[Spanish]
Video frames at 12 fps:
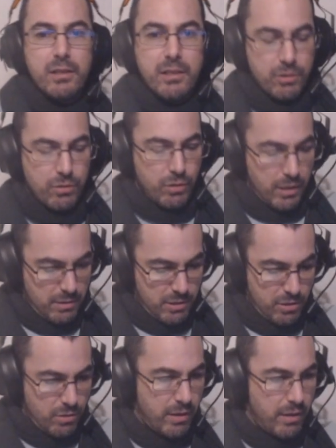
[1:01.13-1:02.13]

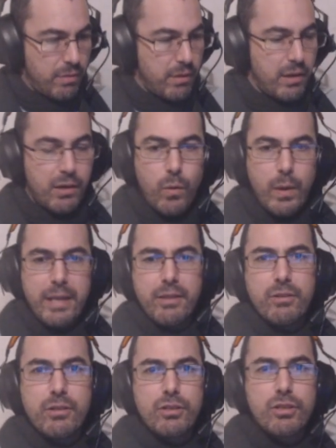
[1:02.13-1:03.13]
Es hora, de hacer
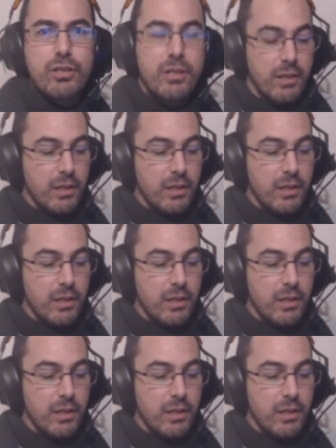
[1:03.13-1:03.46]
recuentos.